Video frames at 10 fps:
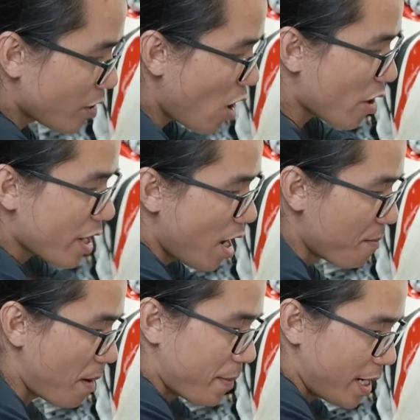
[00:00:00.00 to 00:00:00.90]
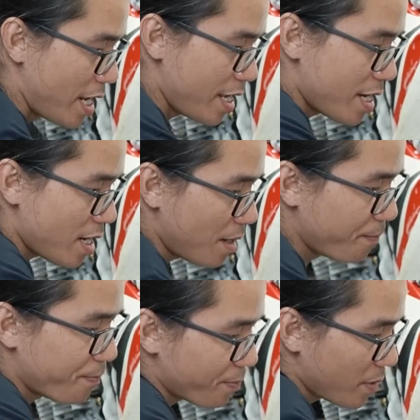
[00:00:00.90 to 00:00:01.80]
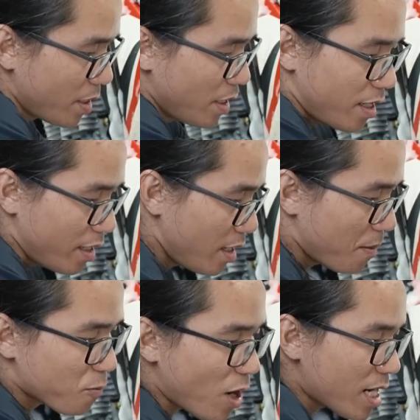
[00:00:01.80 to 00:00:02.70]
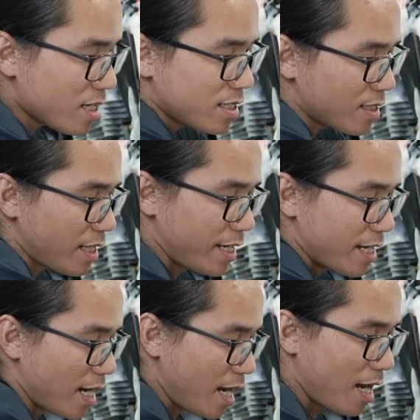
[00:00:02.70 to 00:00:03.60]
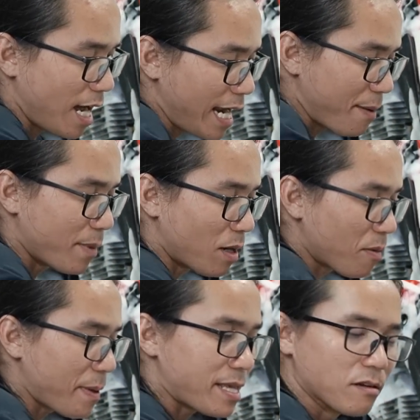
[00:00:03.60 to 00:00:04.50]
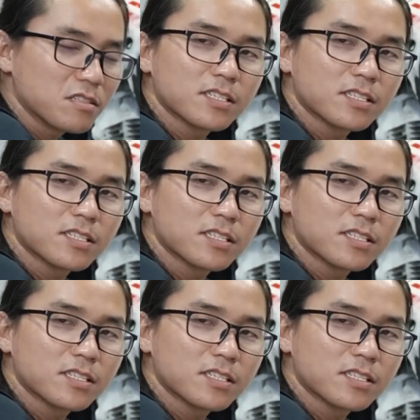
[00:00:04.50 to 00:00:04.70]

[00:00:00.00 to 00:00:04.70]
Do cái hôm mà mình đi um, đi upgrade á, thì uh, anh em mình không có mang dưỡng